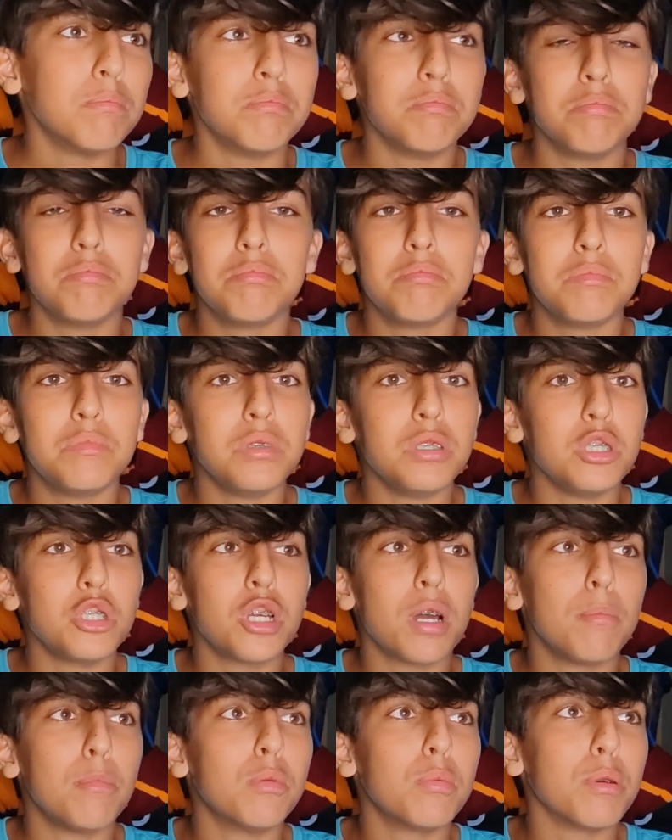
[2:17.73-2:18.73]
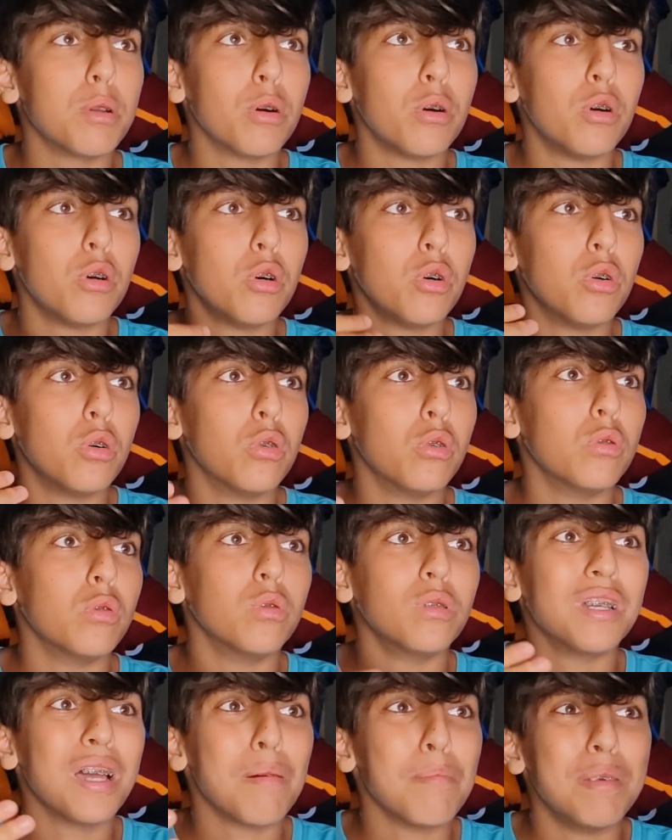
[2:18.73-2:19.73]
Mm, diciamo
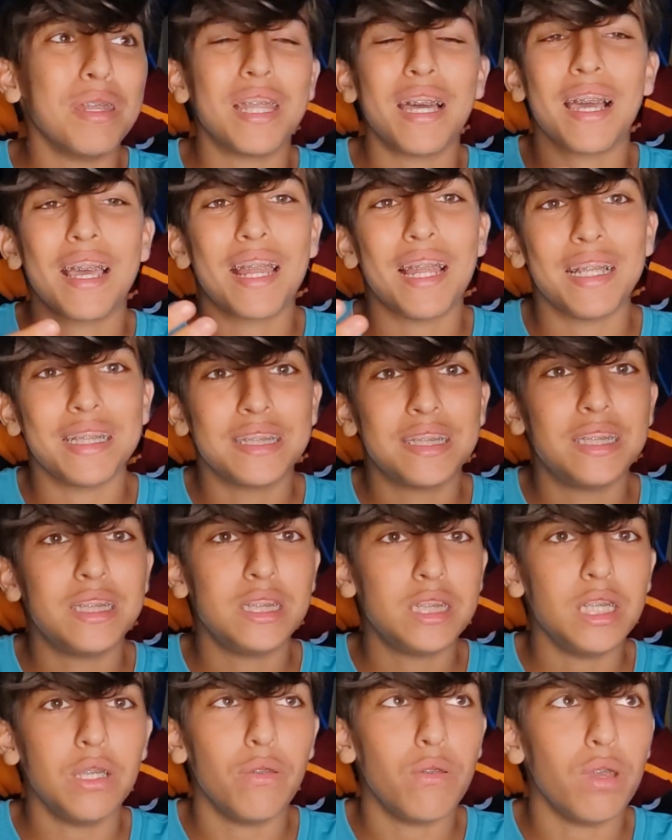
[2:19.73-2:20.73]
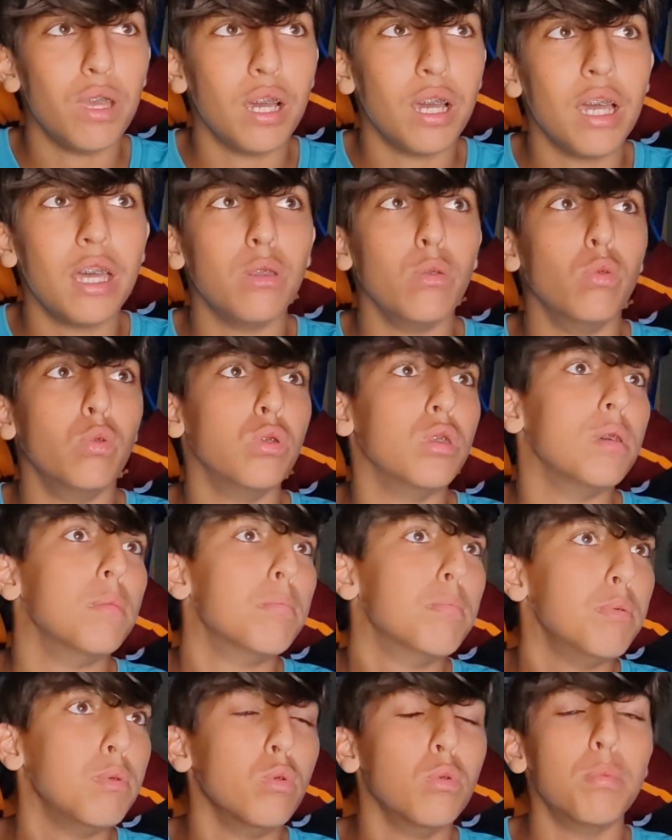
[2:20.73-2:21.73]
però a metà classifica, eh, non
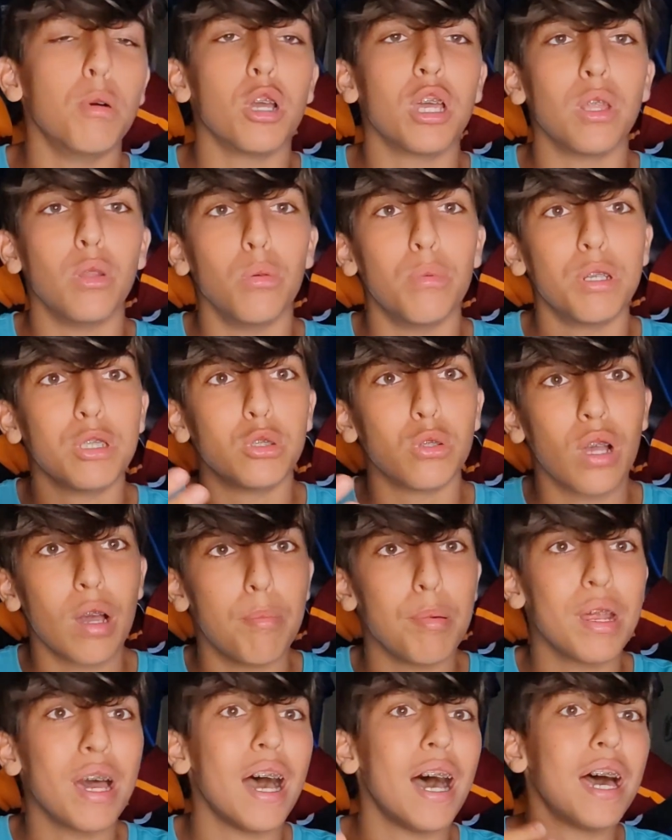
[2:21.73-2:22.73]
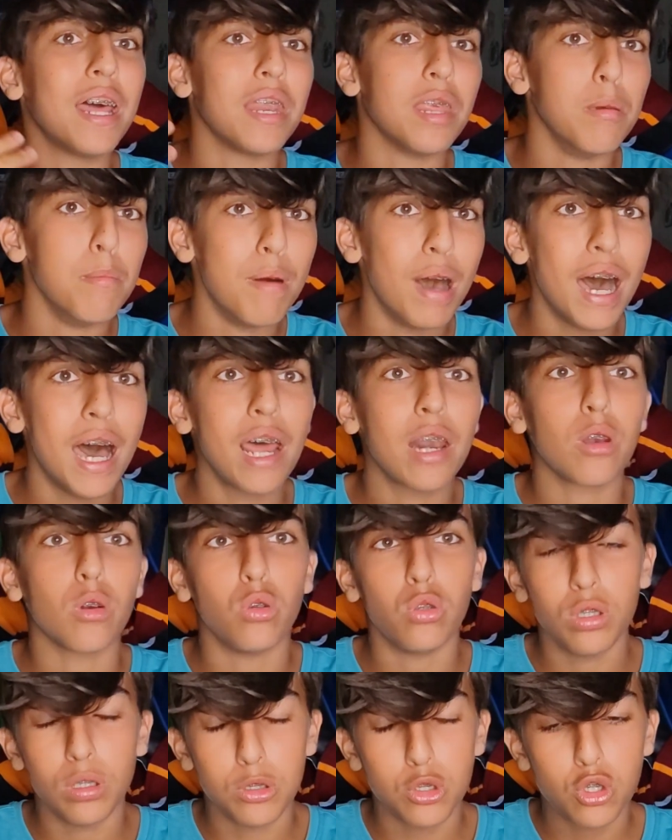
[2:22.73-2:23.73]
di più, poi hanno preso Caprari,
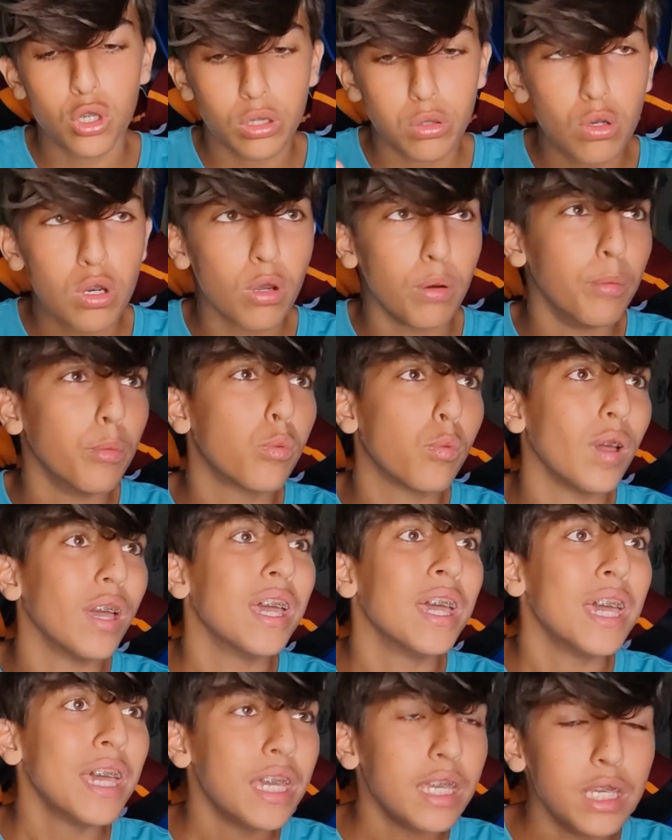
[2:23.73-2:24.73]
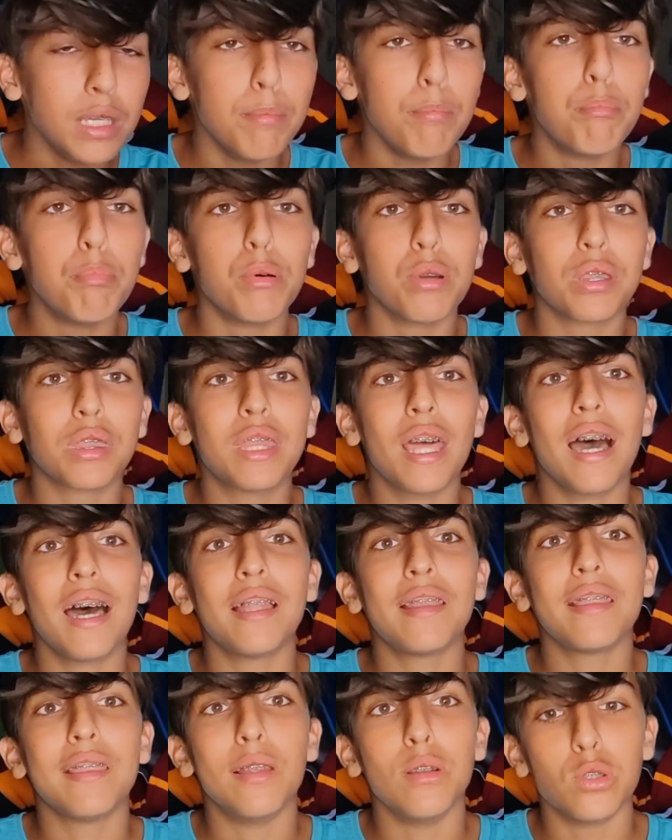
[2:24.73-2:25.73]
Marlon, giocatori comunque
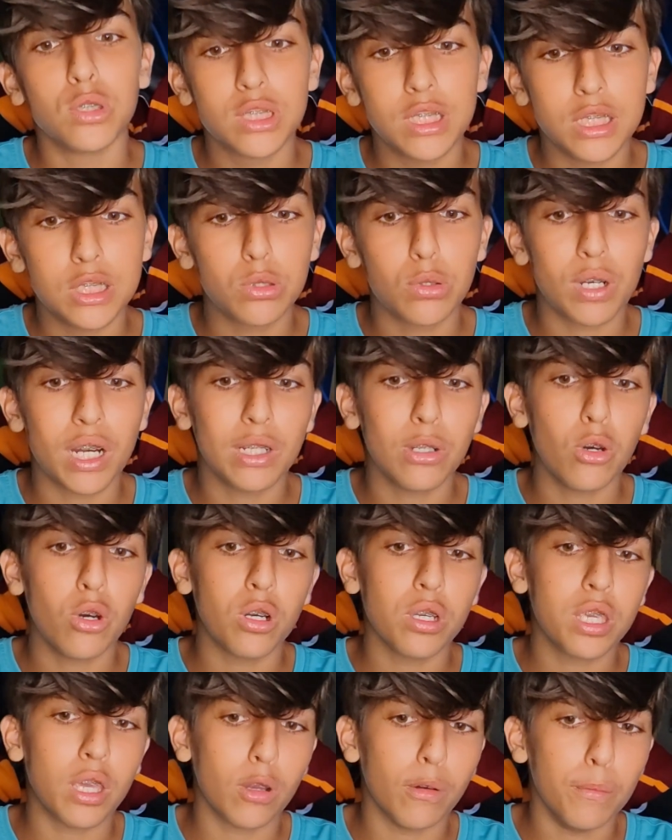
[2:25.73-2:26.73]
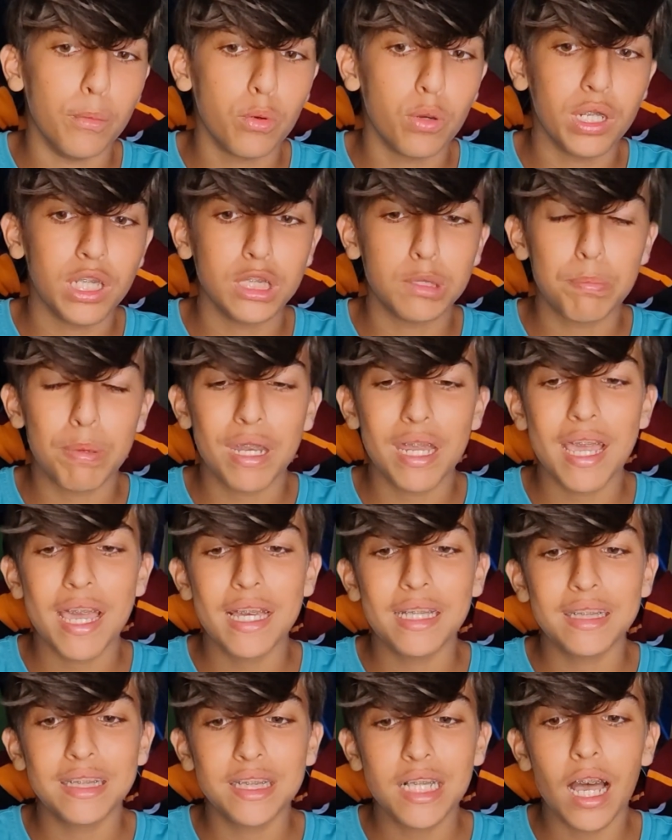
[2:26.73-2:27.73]
importanti, lo stesso Ranocchia comunque
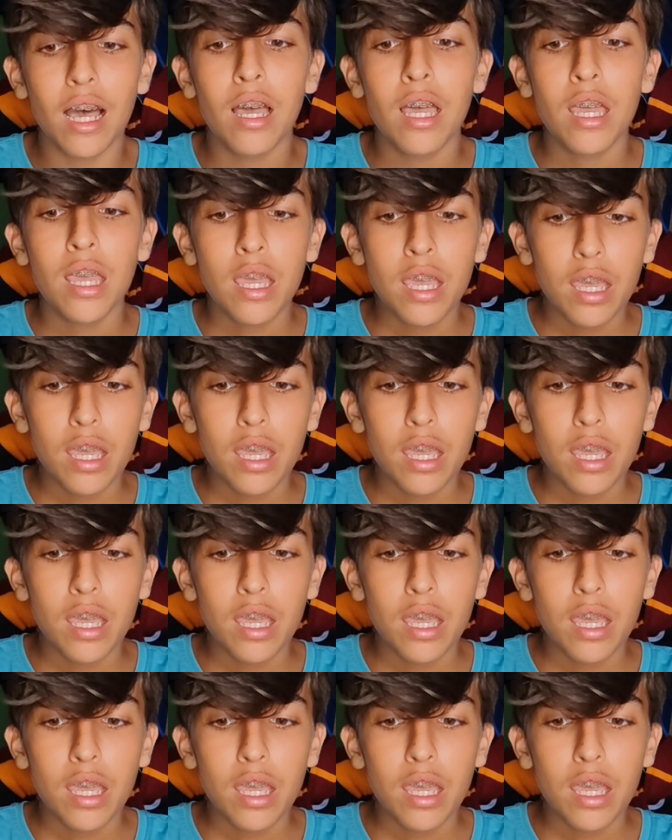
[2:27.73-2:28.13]
d'esperienza